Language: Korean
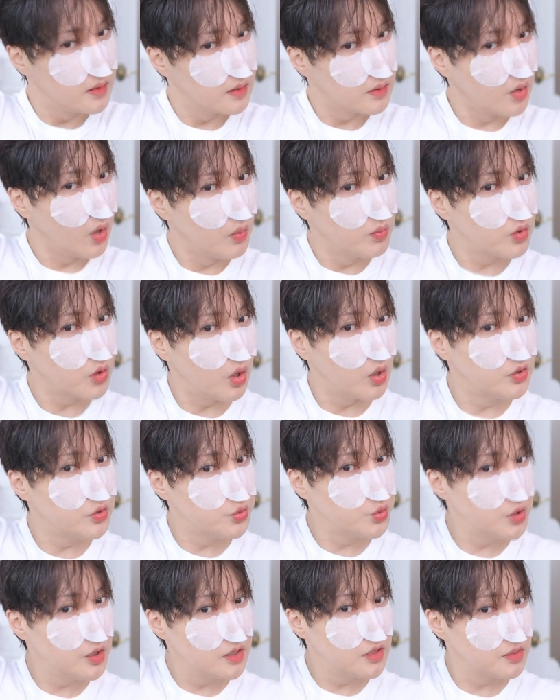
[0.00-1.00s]
너무
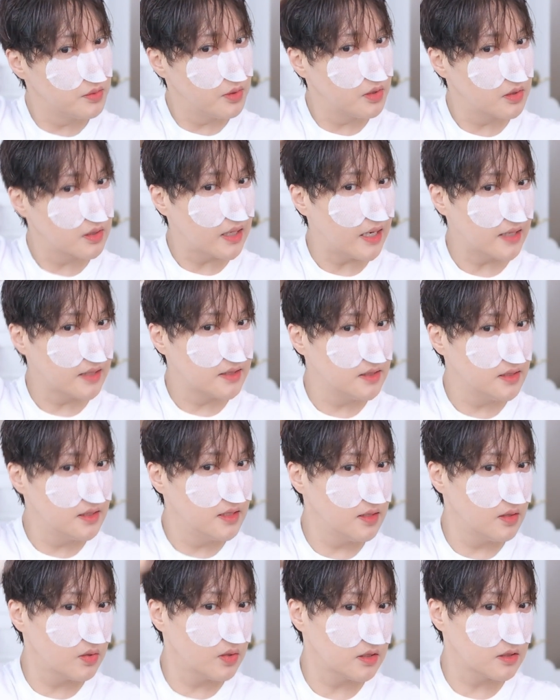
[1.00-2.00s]
건조해지면 각질 이
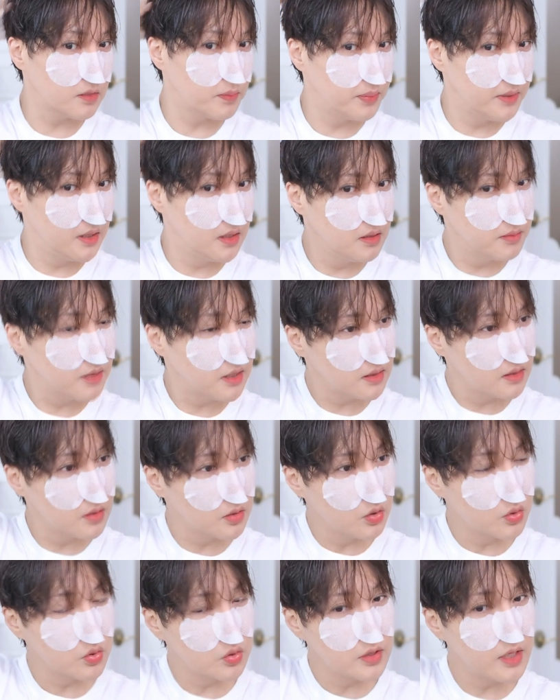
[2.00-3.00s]
일어나서 비듬
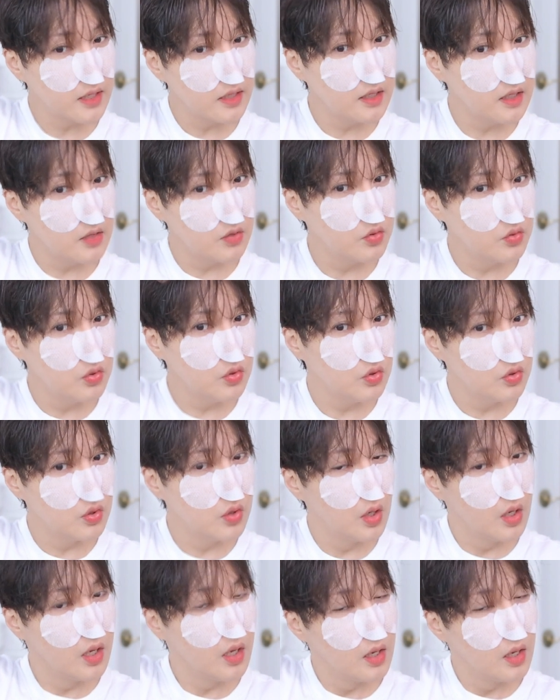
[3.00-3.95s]
같은 것도 생기고